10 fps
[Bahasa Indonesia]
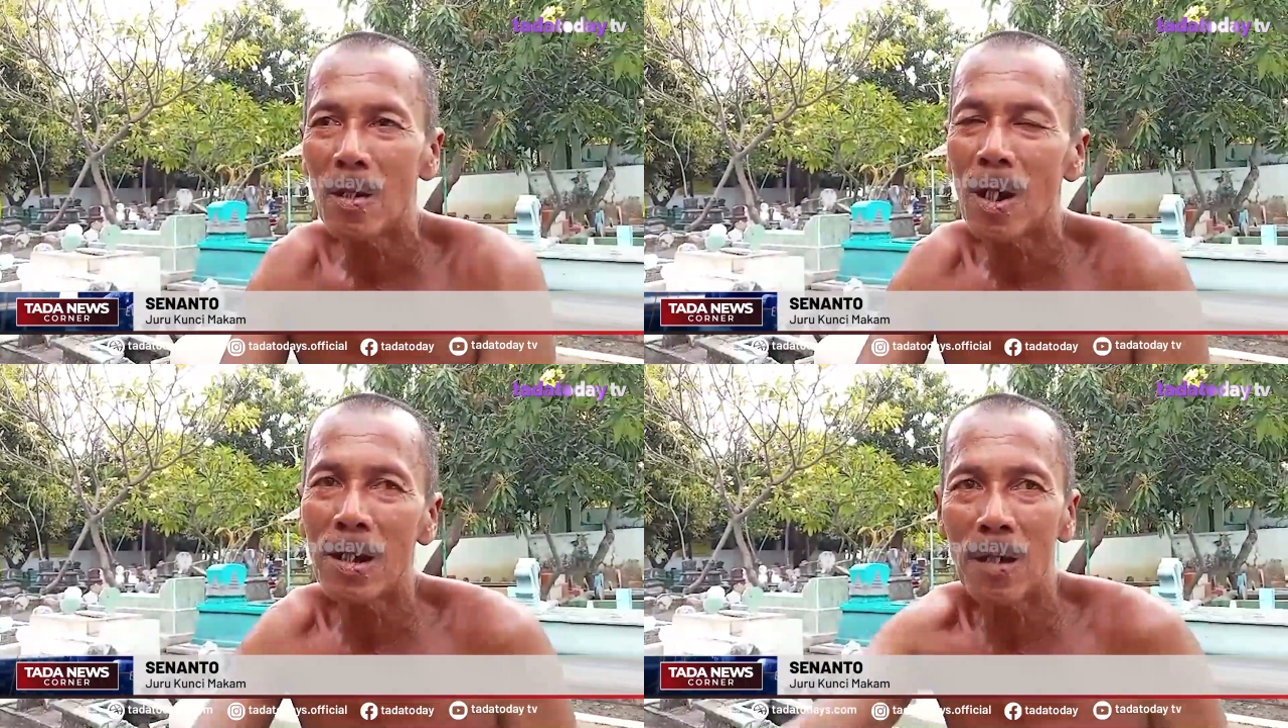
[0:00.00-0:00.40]

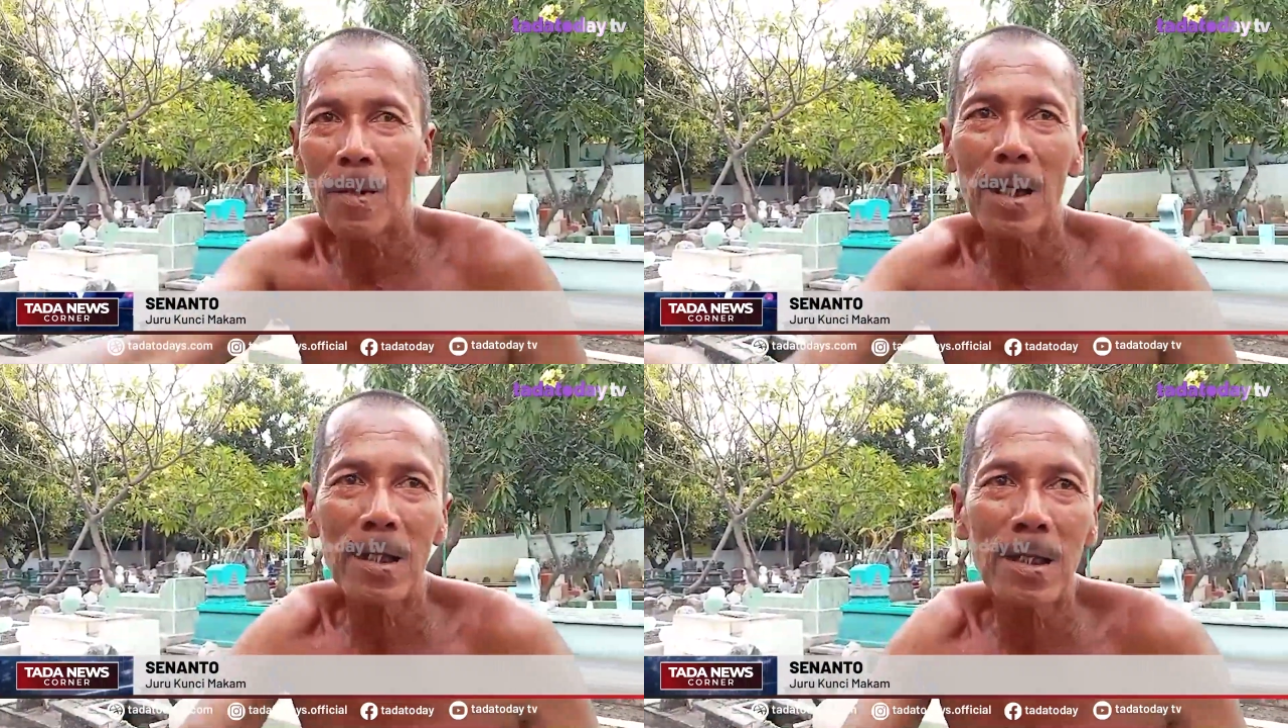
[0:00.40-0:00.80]
Kok ada
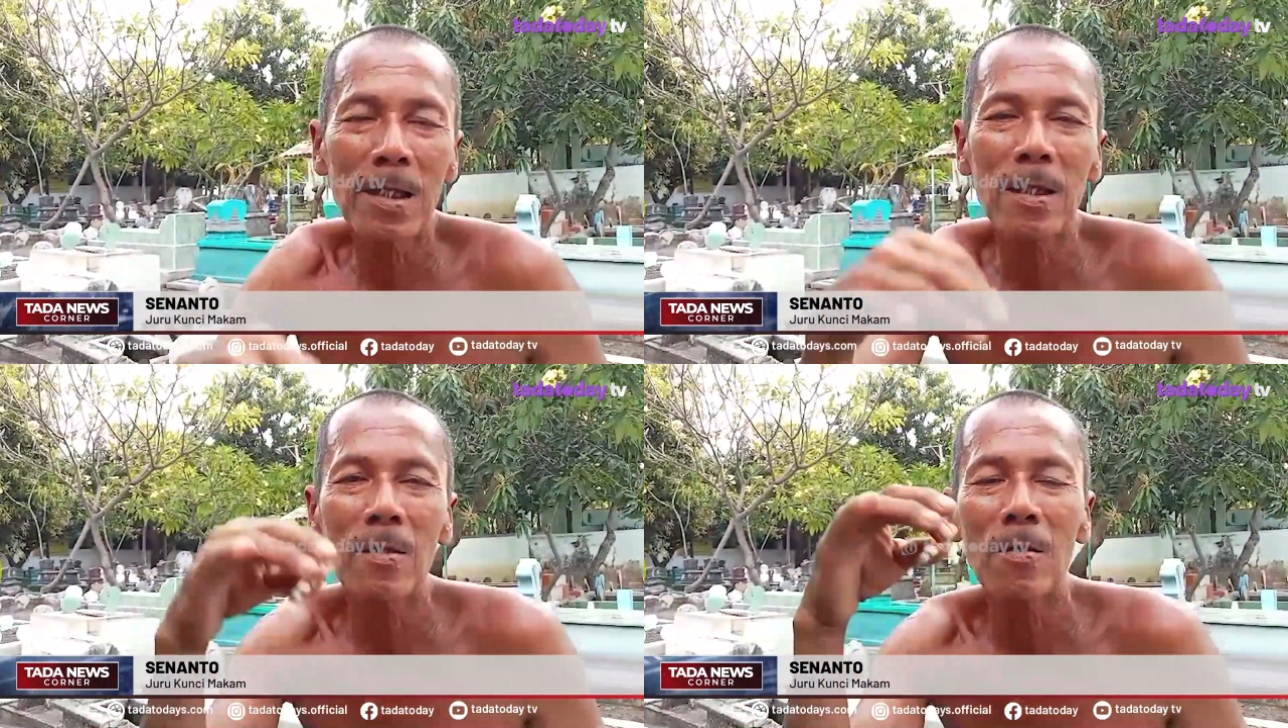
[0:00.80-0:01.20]
mayat
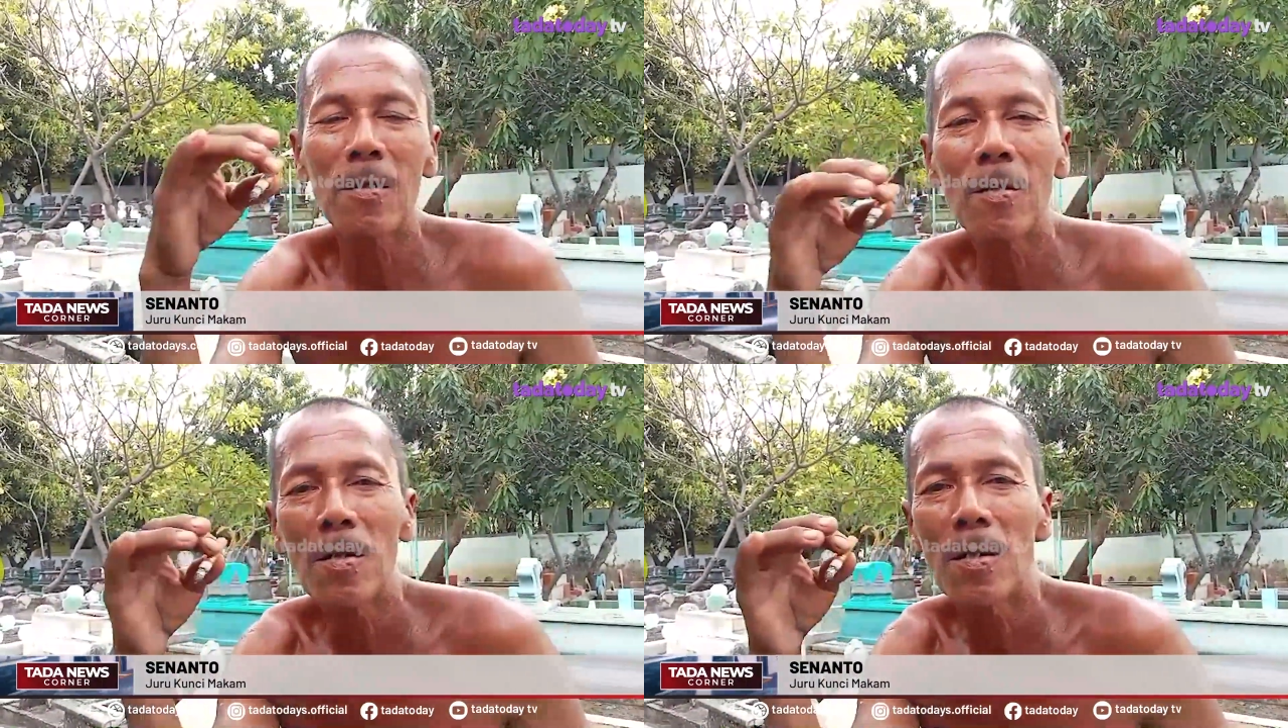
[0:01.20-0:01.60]
di situ.
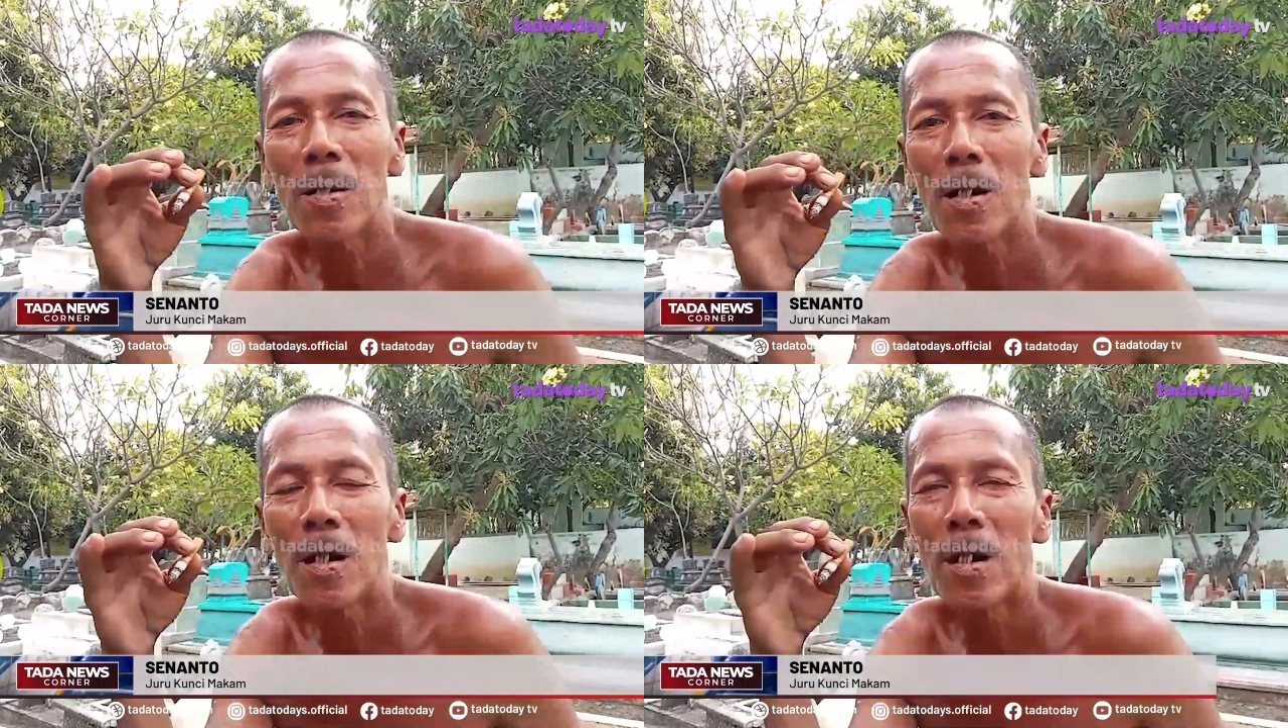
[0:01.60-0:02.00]

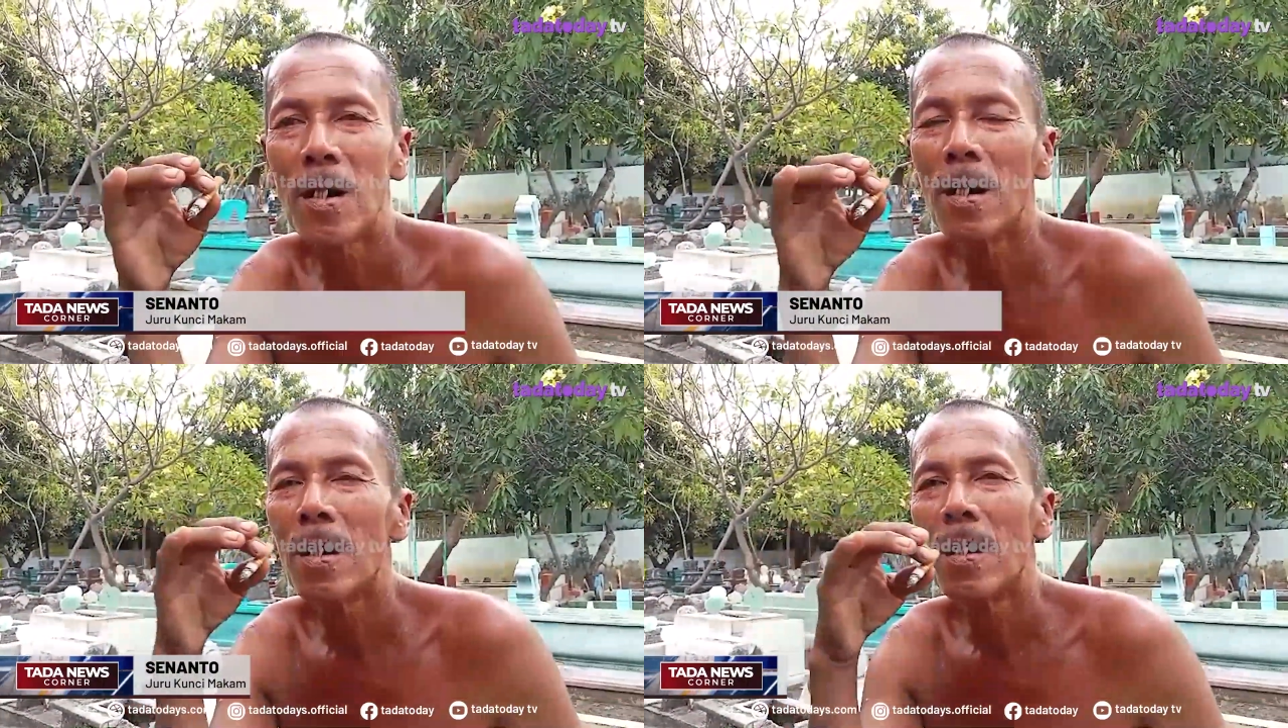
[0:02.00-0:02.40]
Hmm.